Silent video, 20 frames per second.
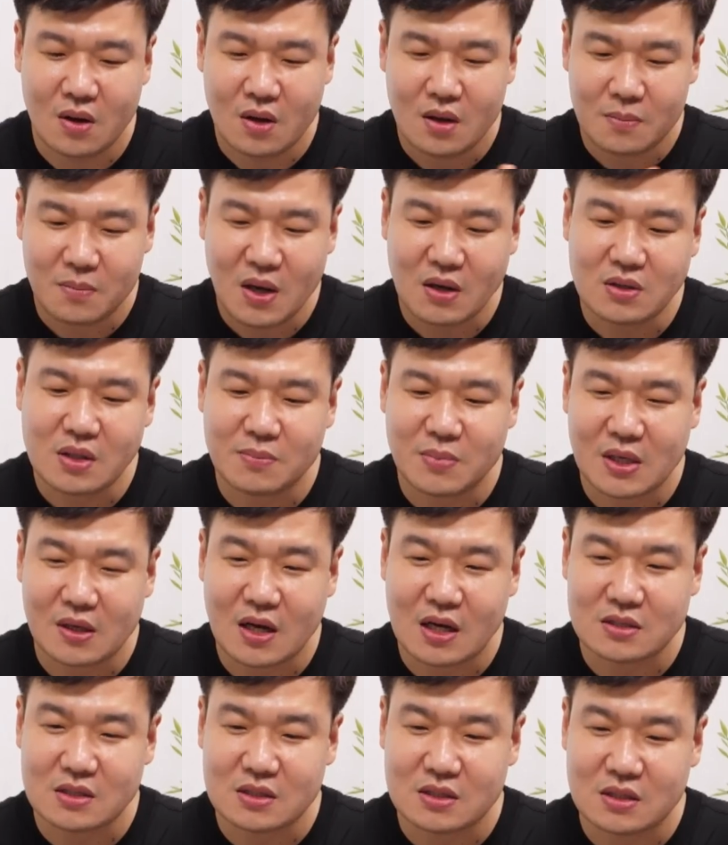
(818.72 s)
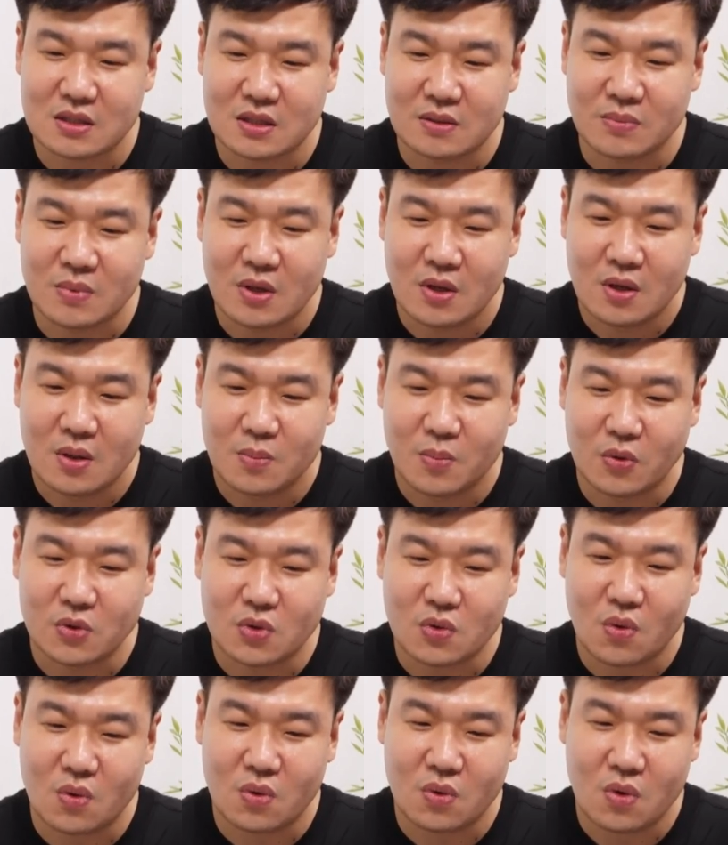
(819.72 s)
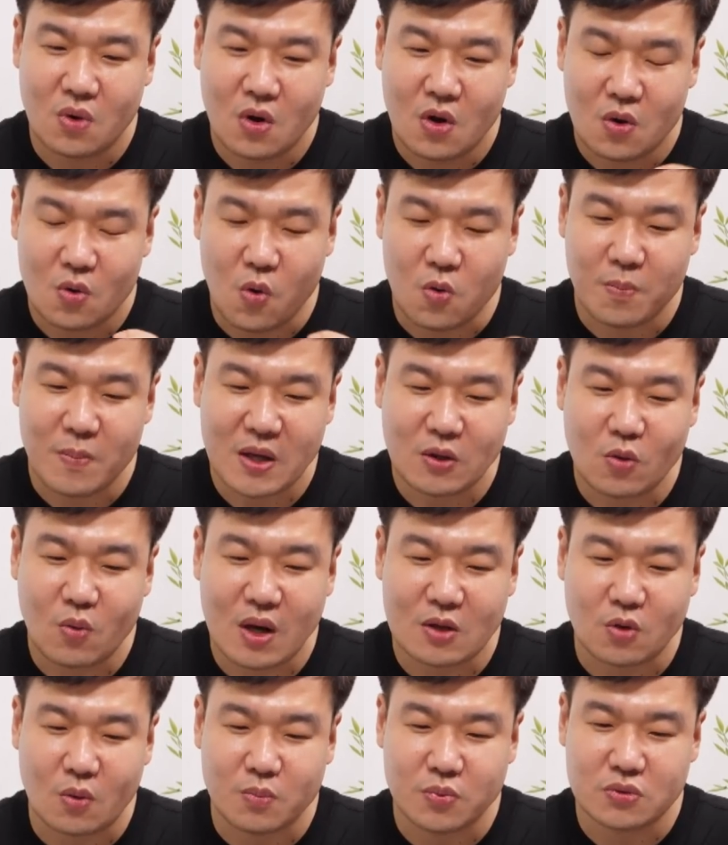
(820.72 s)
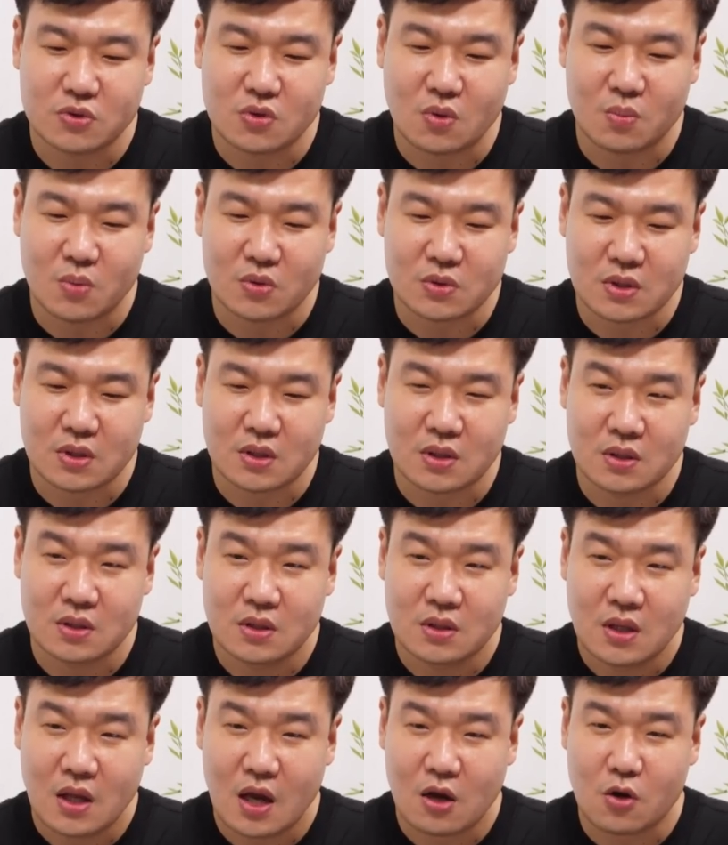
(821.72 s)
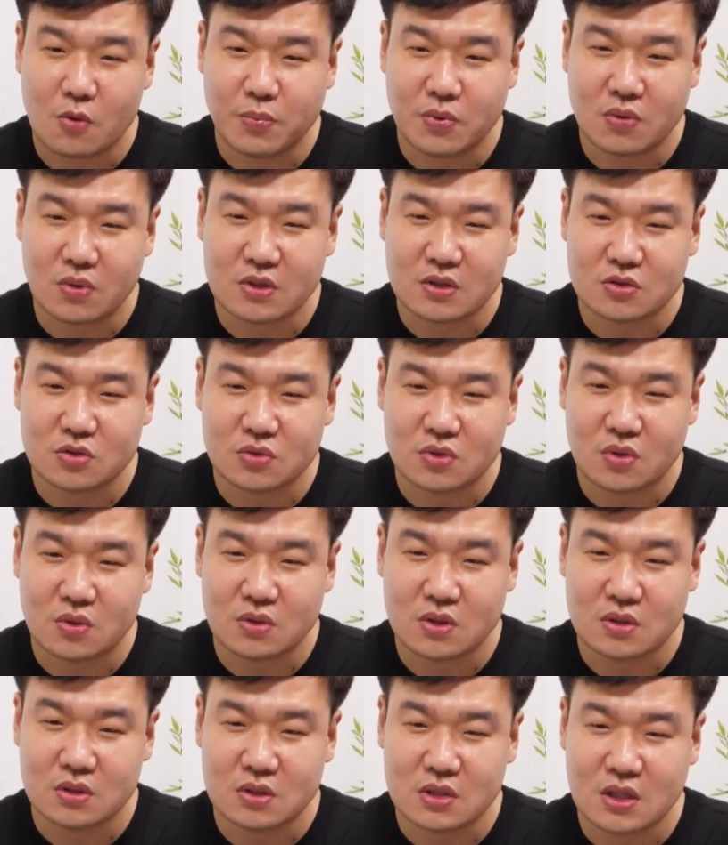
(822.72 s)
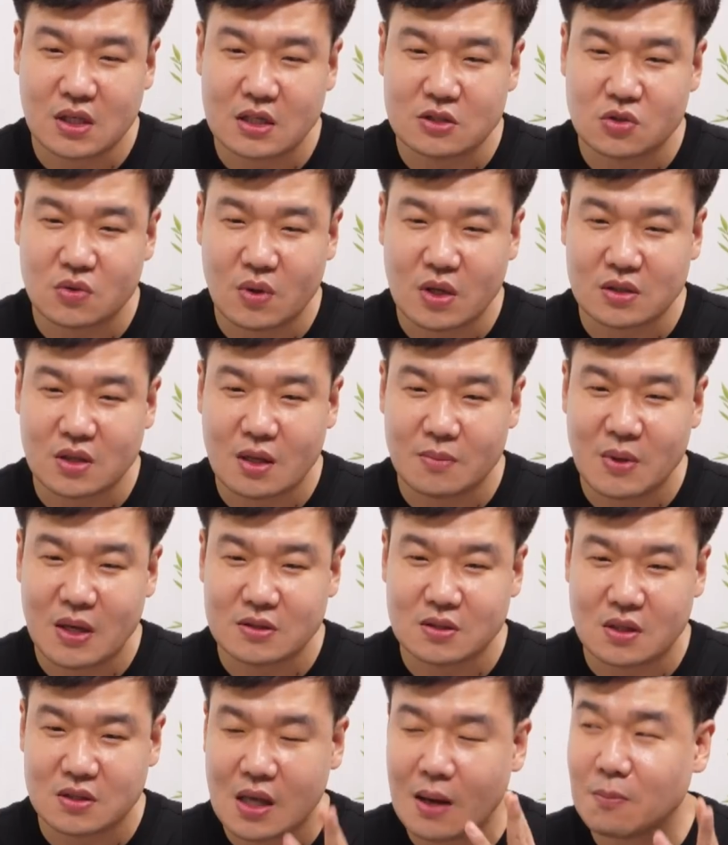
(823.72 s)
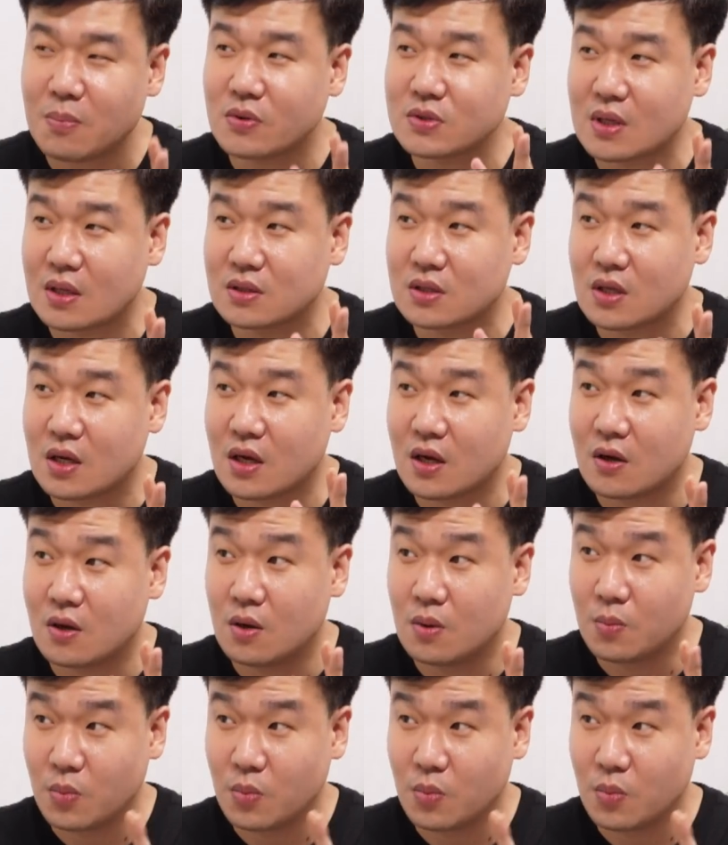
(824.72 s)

편입일까지는 보통 공매도가 높은 종목들 에코프로 기준으로는 시가총액 대비해서 3%예요.